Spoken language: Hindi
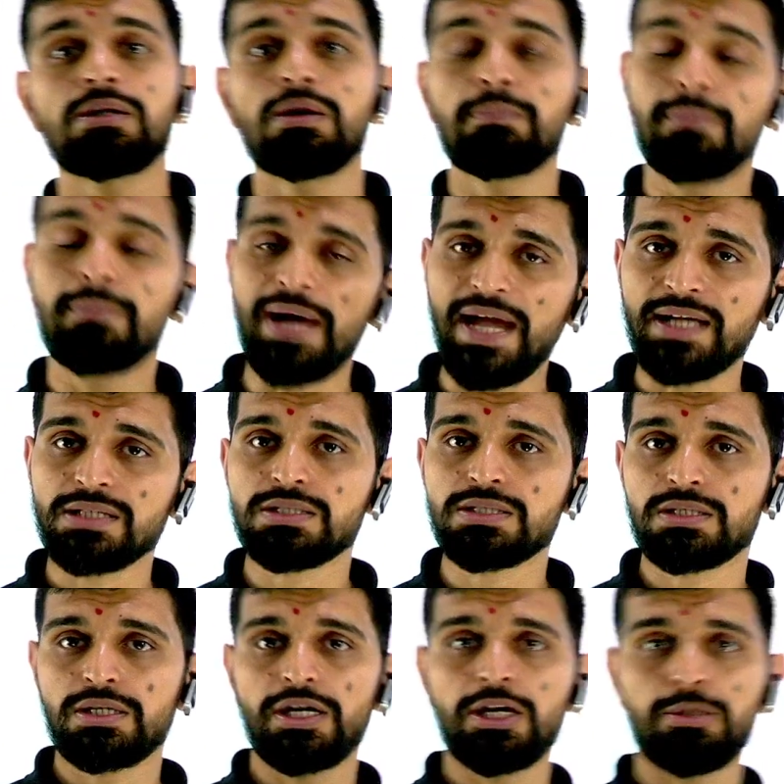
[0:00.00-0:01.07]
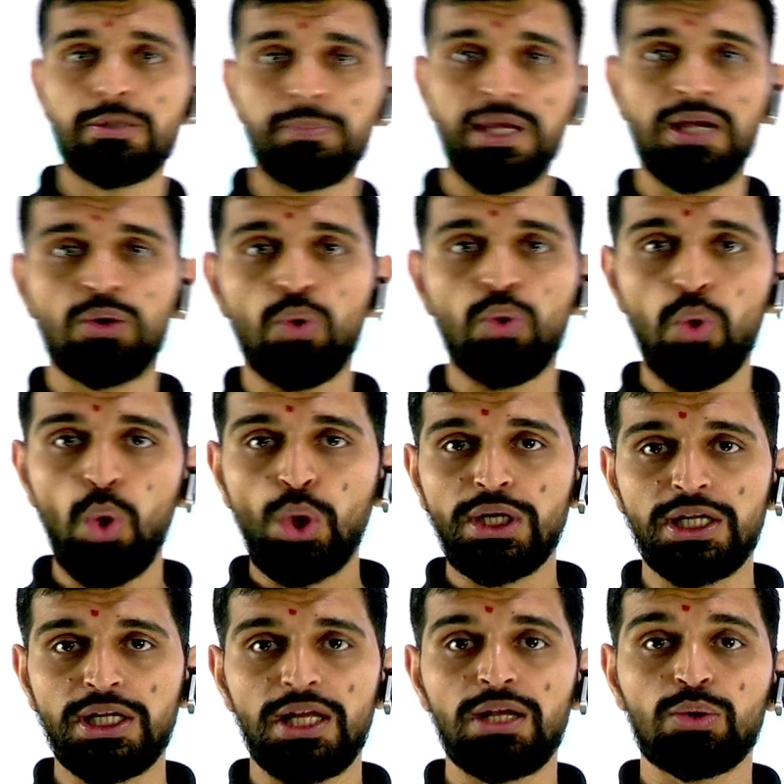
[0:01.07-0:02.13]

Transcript: मैक्स इट मे गो टिल